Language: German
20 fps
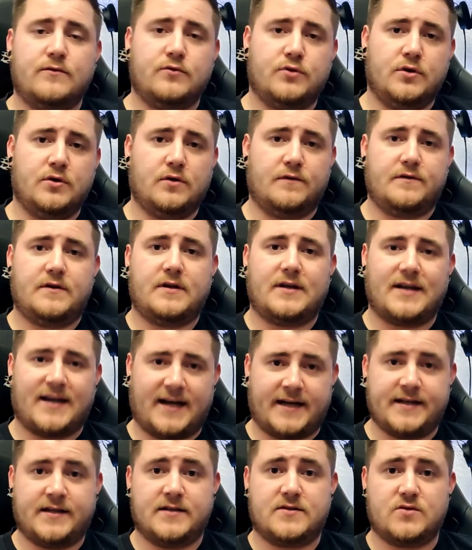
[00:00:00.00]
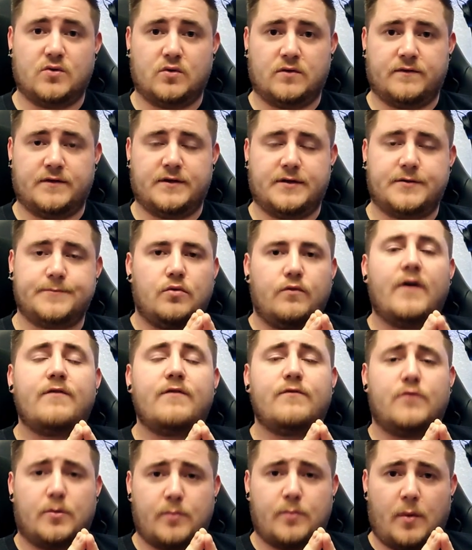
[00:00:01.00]
wo die Luft reingezogen wird.
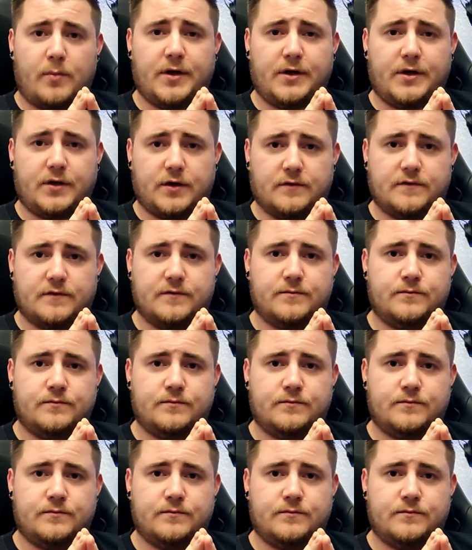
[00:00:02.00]
Werfen wir doch mal einen Blick drauf.